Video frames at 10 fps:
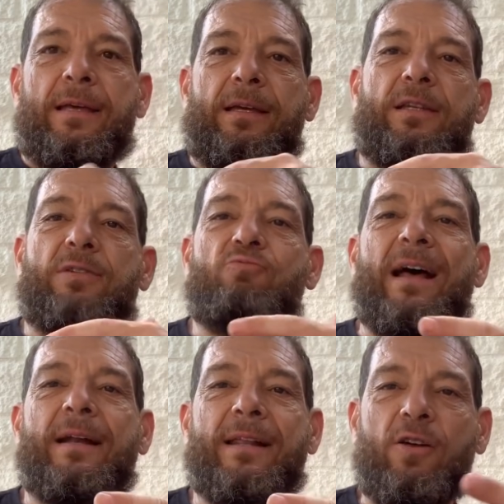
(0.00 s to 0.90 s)
es
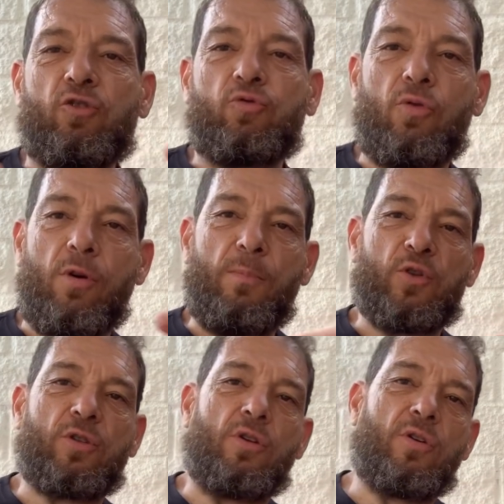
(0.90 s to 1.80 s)
una reconstrucción
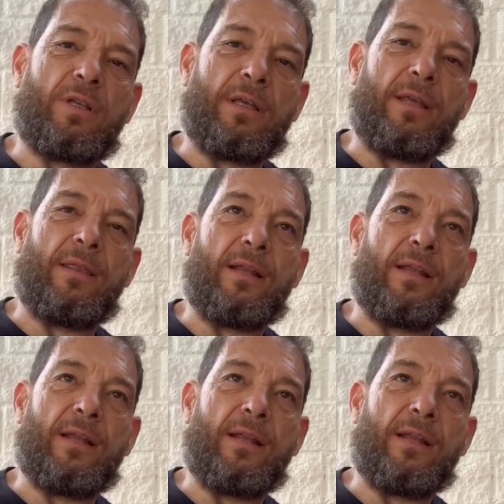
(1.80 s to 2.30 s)
posterior eh,